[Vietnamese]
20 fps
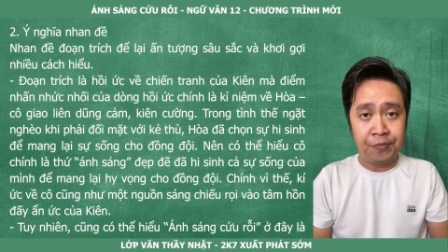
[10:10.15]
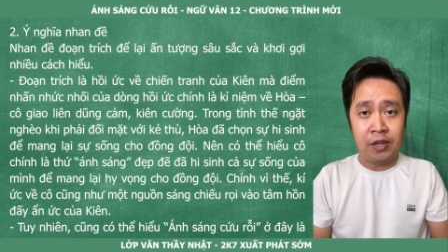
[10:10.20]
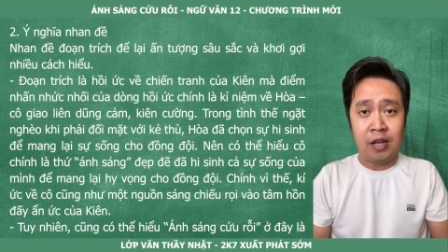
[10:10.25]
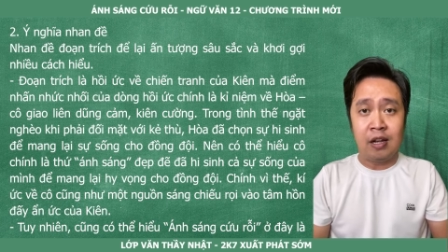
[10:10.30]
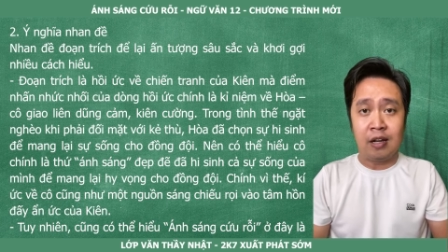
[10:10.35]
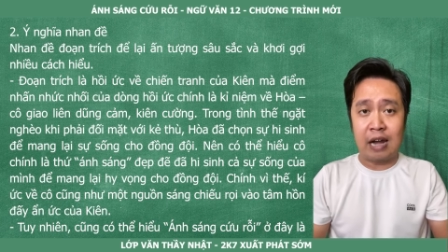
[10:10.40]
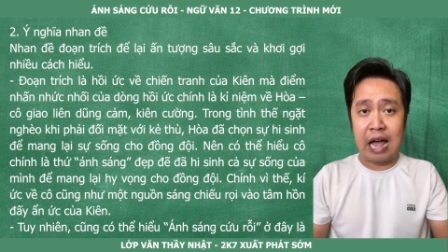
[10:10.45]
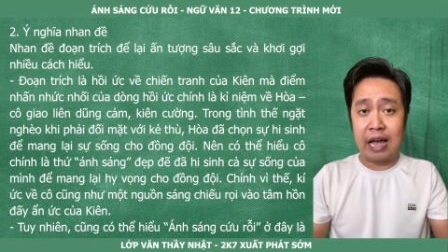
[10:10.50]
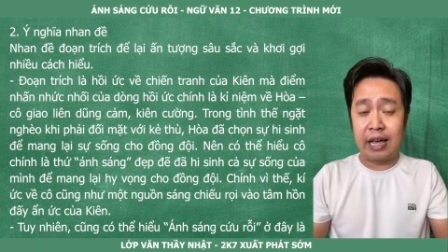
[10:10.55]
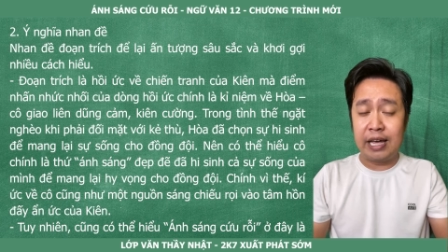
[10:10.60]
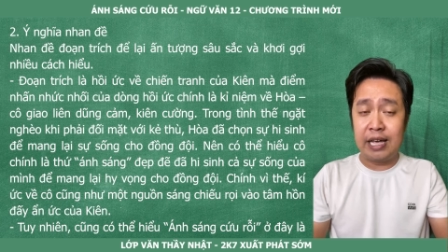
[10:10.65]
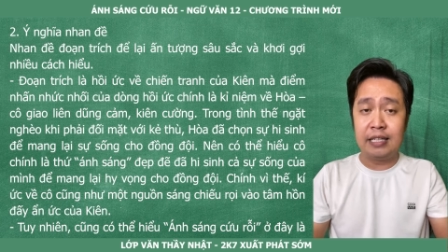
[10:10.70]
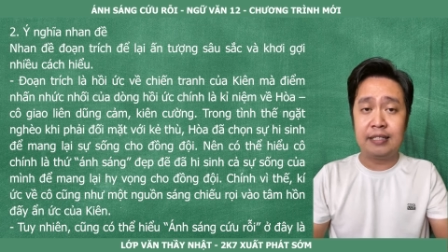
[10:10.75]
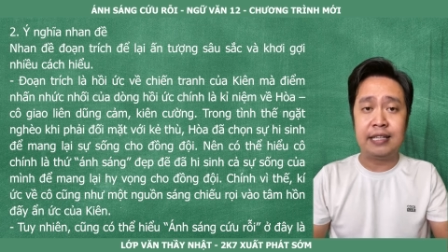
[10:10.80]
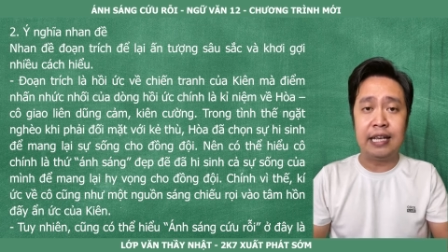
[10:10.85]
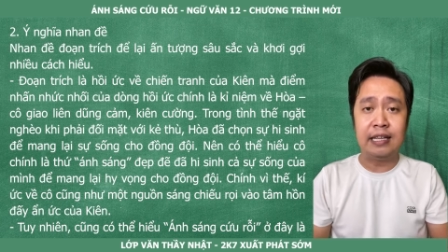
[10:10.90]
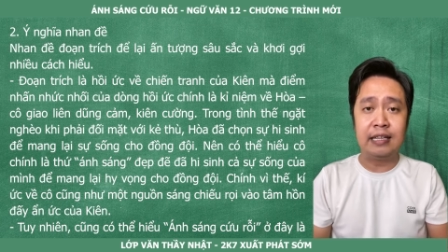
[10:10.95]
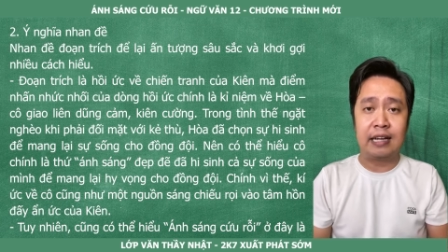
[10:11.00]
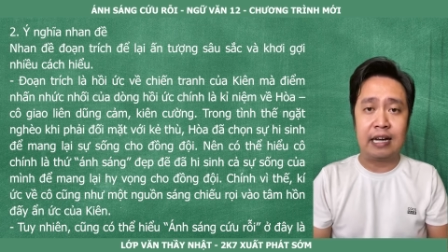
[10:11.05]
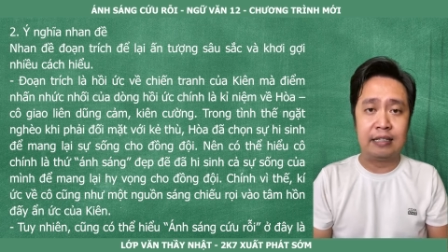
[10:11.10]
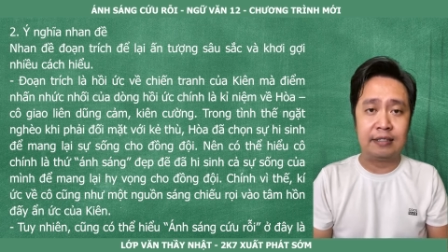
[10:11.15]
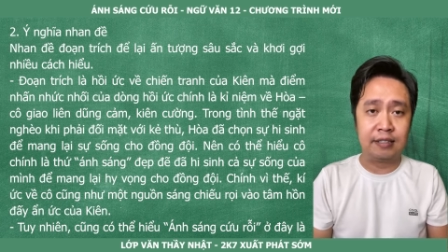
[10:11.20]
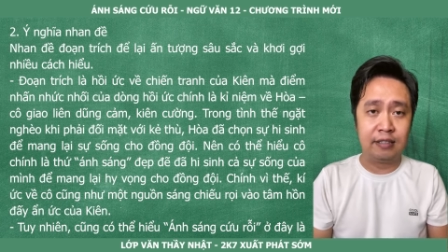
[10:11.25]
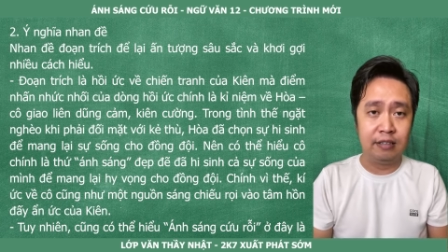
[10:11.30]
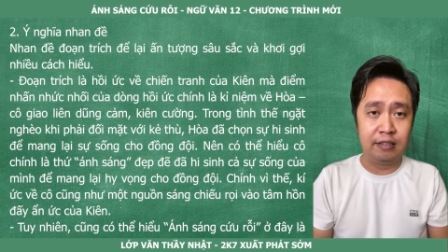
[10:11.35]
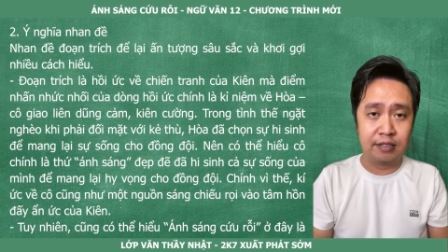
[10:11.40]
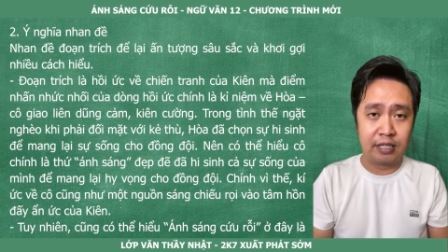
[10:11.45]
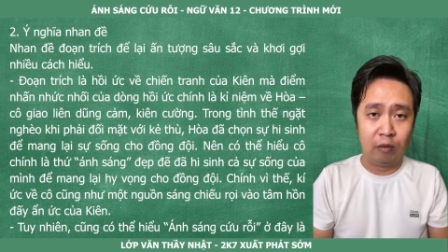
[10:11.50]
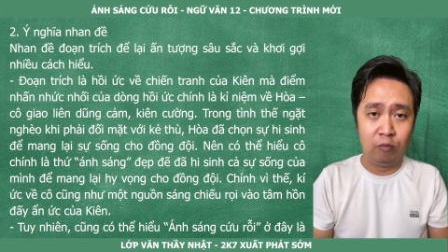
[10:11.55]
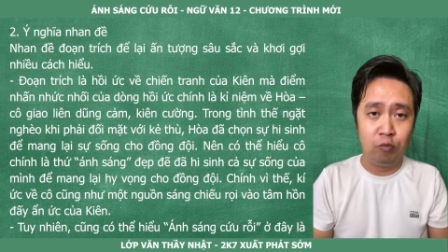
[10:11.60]
đã hy sinh cả sự
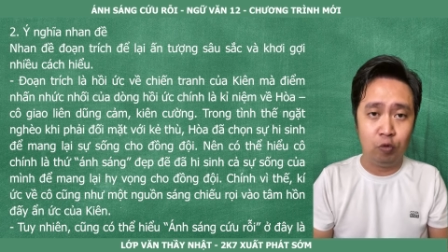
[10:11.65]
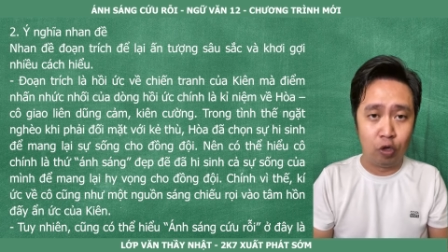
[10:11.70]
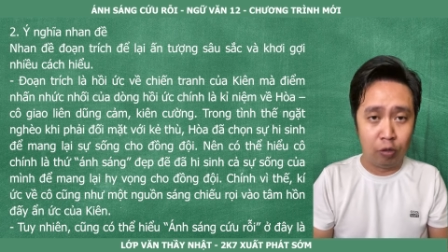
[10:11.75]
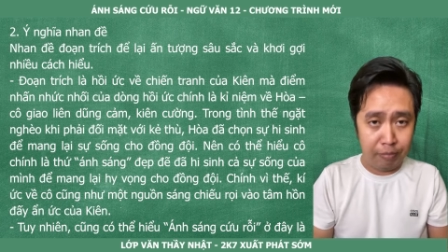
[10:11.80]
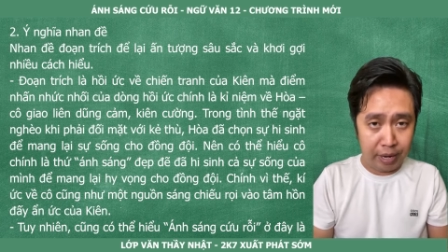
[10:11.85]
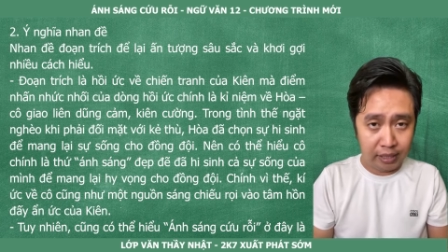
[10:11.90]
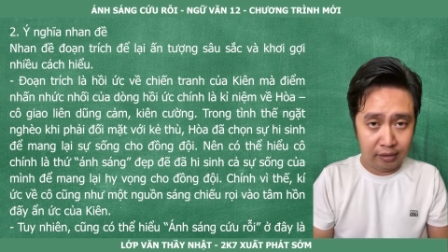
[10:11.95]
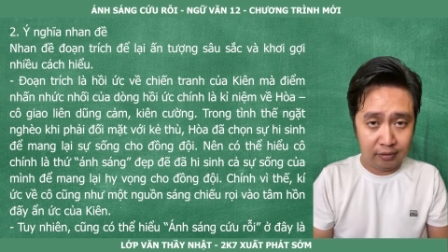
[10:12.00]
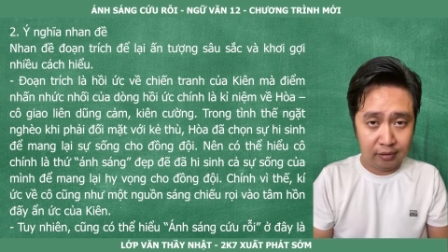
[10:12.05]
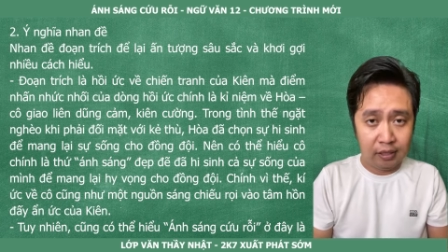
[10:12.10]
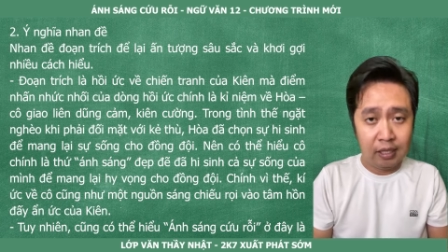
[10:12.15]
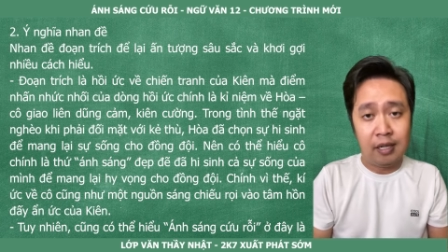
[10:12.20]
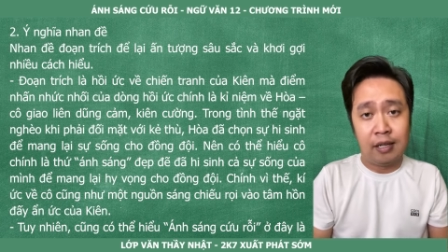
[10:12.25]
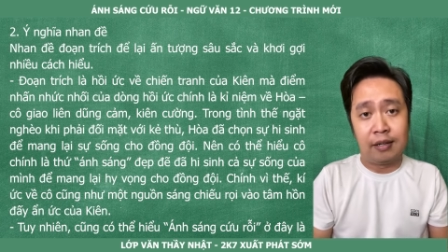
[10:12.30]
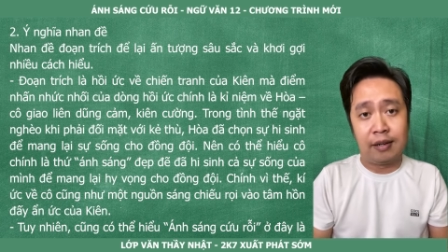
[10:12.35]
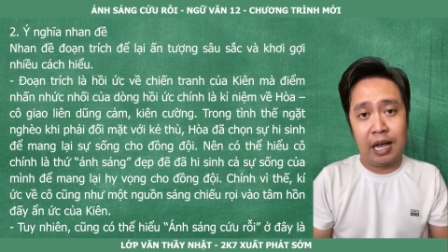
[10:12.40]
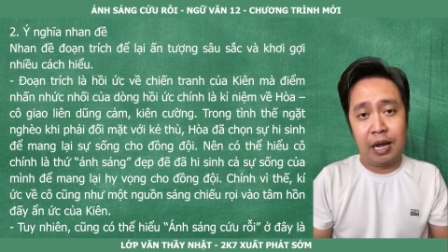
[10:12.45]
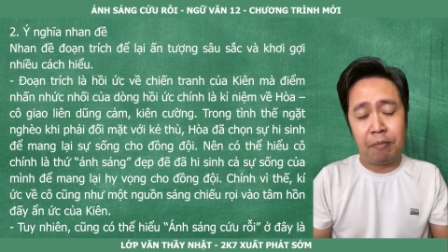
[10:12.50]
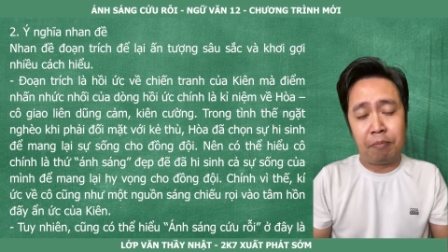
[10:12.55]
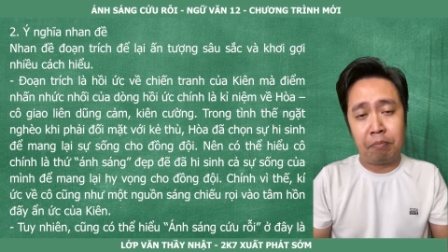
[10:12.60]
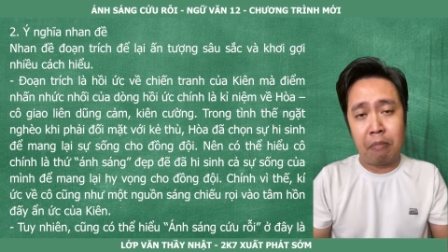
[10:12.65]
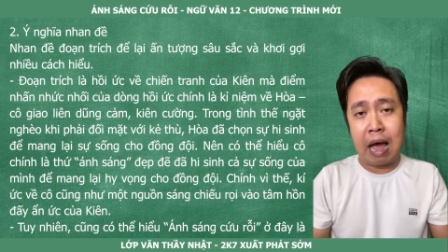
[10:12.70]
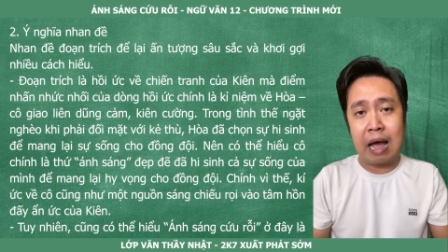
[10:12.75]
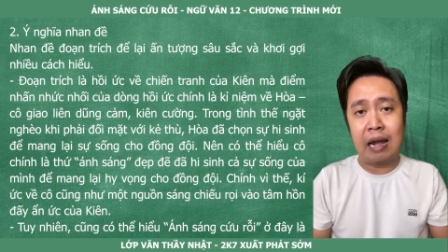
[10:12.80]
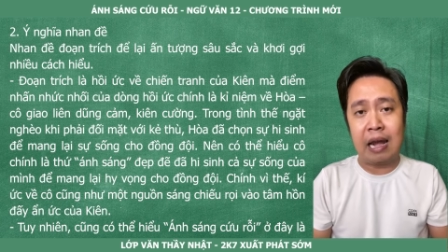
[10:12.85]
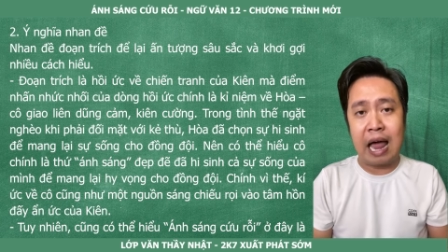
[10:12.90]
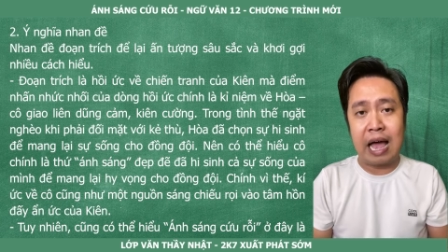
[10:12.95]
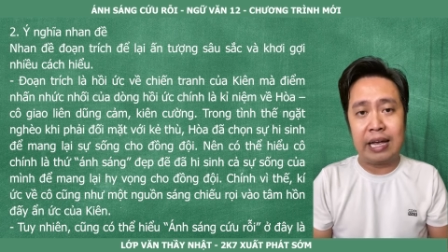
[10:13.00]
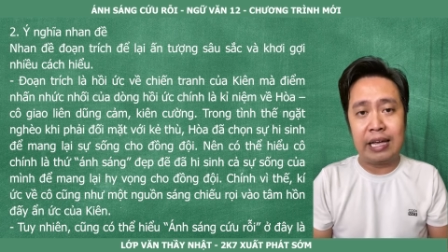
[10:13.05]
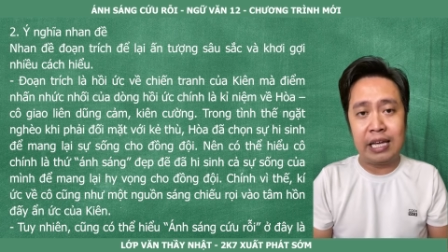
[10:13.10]
sống của mình để mang
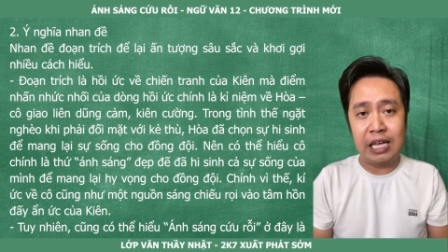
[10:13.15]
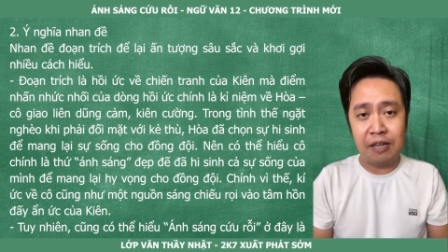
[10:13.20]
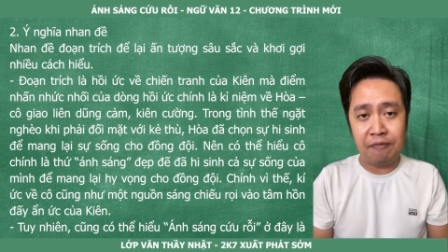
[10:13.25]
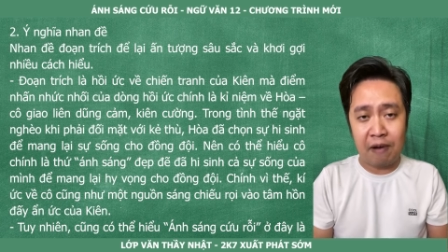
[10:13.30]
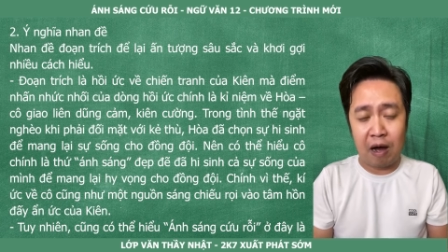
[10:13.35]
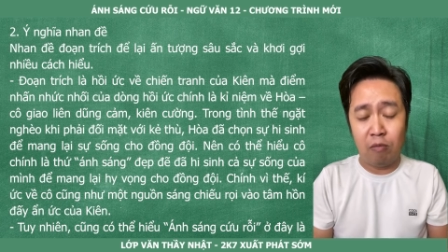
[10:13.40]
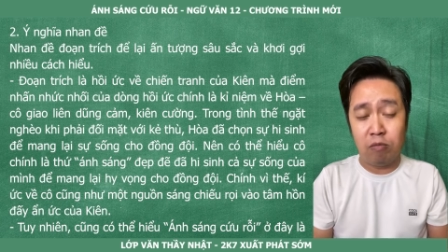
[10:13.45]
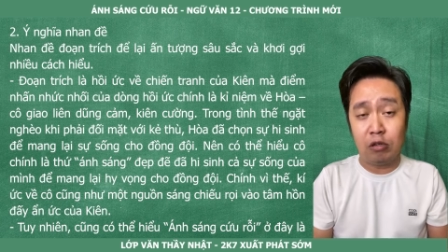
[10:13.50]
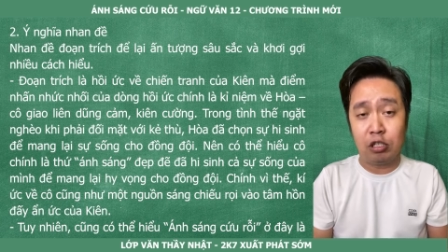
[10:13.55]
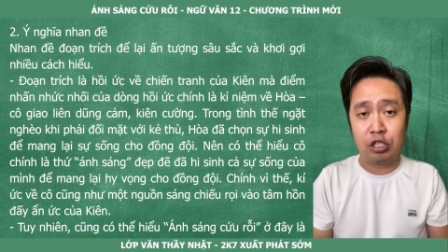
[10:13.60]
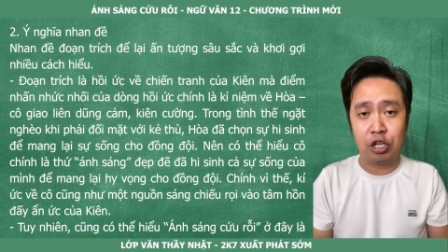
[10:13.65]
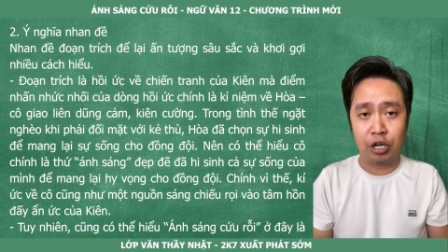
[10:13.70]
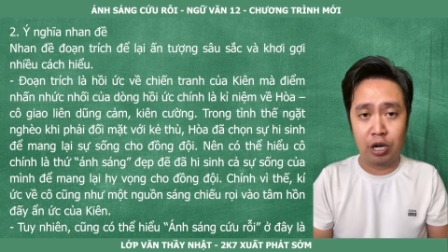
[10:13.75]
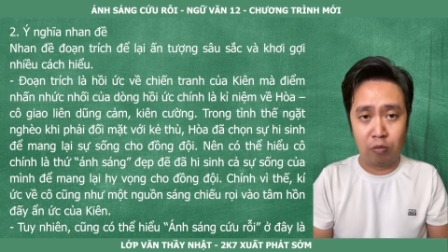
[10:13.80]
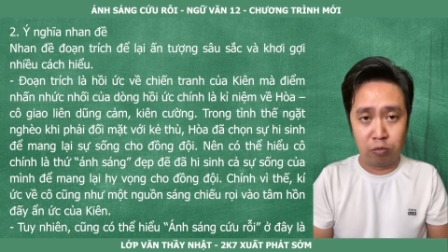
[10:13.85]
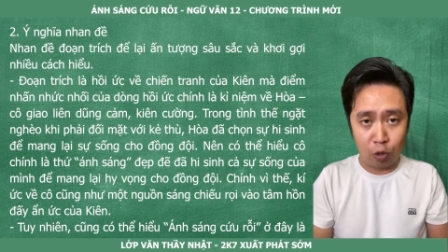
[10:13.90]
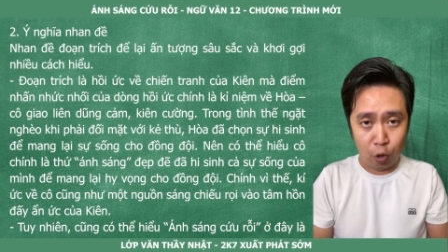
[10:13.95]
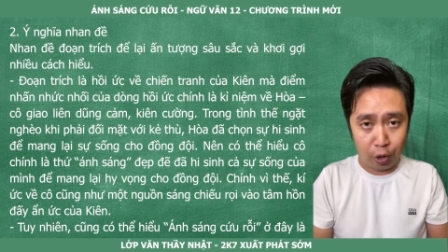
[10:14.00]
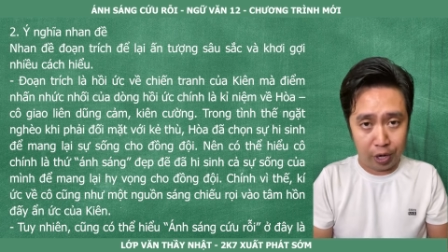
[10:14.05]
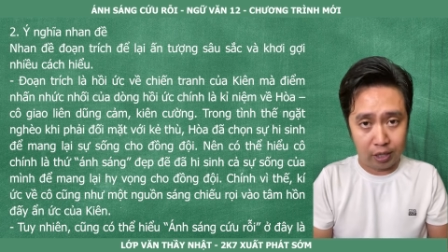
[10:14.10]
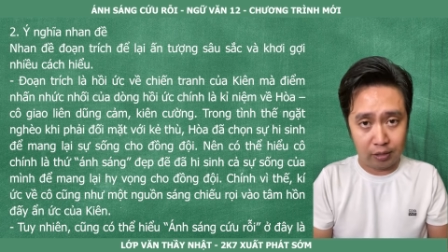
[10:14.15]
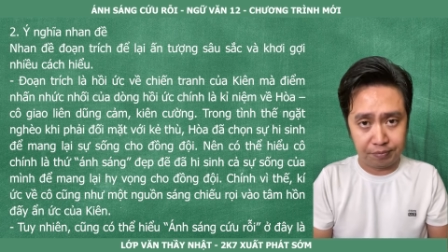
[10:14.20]
lại hy vọng cho đồng đội.